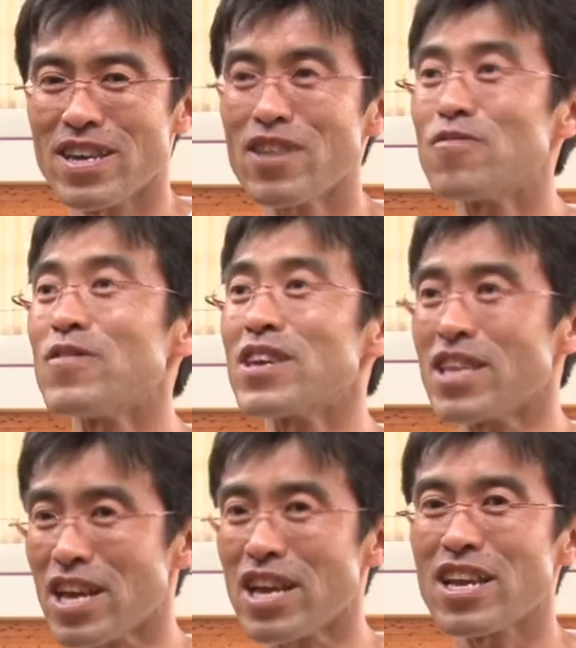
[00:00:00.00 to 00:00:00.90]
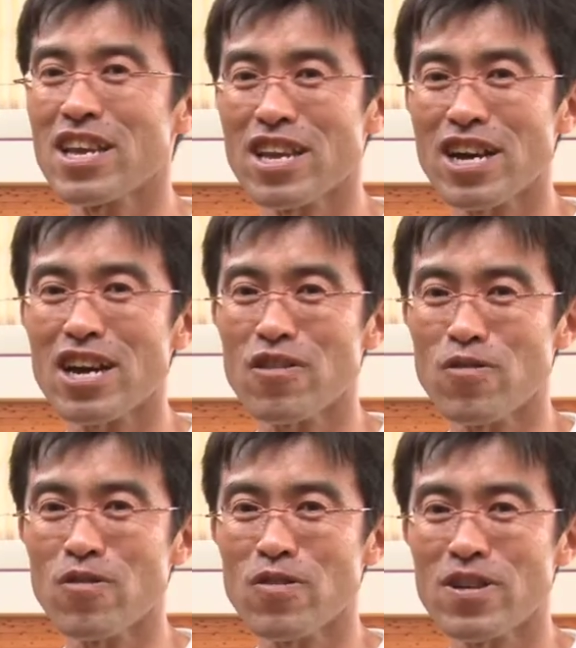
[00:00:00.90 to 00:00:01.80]
いい雰囲気で会
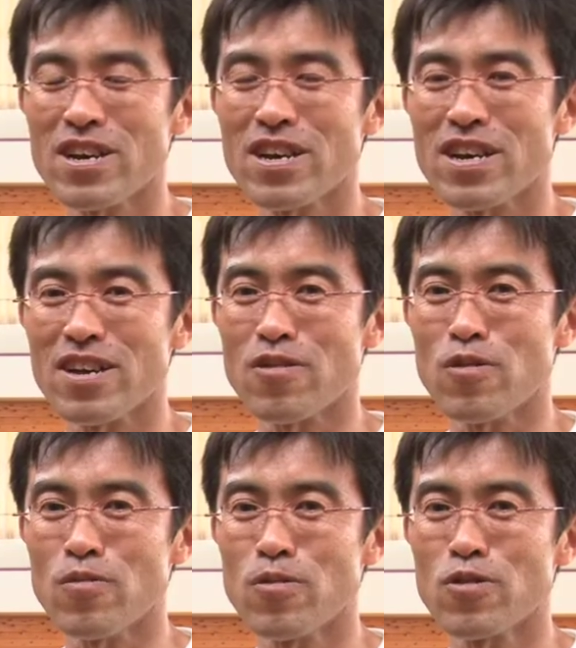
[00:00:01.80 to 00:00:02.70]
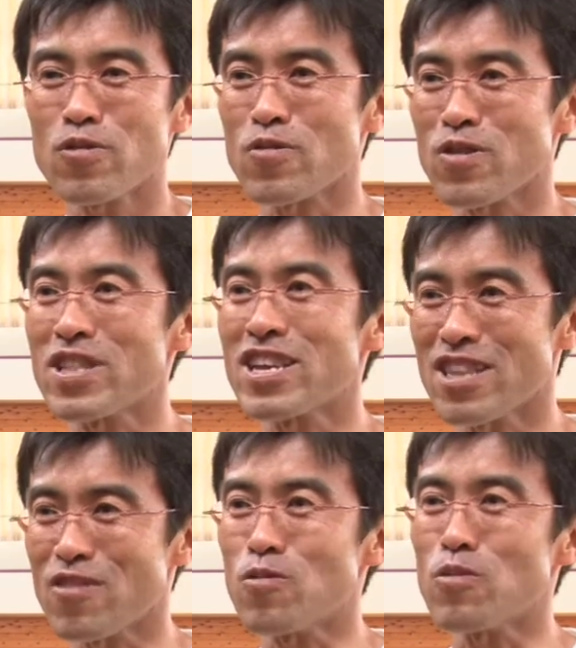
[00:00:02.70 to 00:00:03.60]
をあの催すことができ
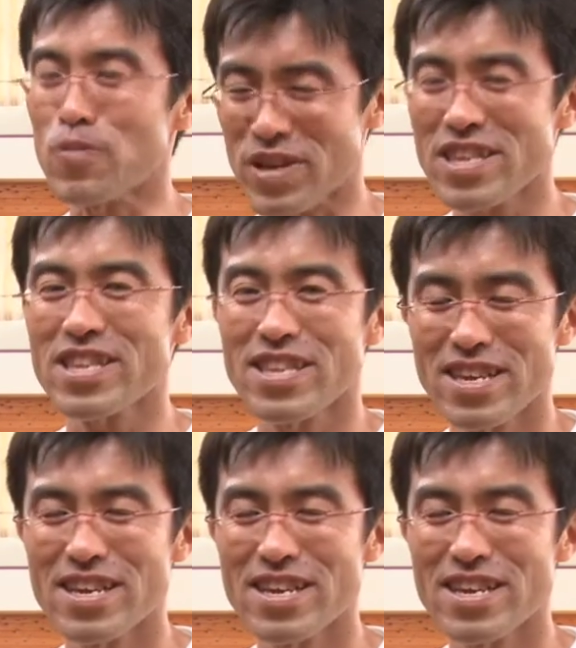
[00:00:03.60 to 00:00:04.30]
ていると思います。